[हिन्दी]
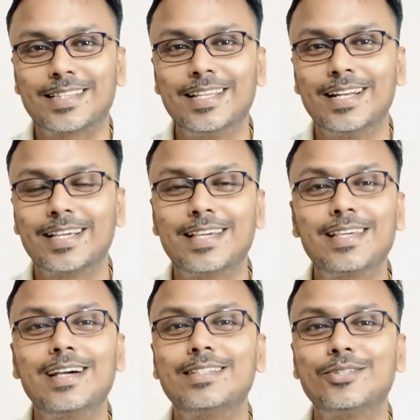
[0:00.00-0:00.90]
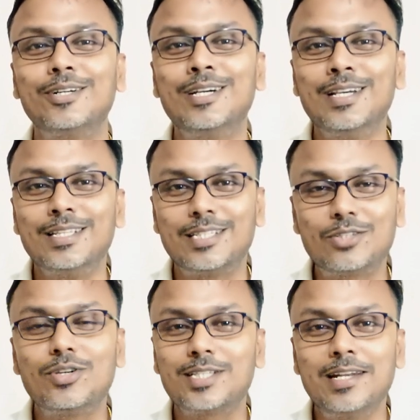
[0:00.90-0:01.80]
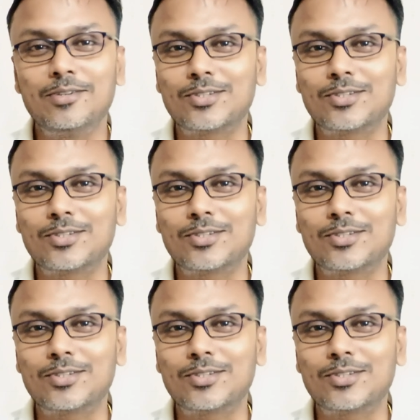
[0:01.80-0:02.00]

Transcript: करने लगेंगे और जो सिचुएशन है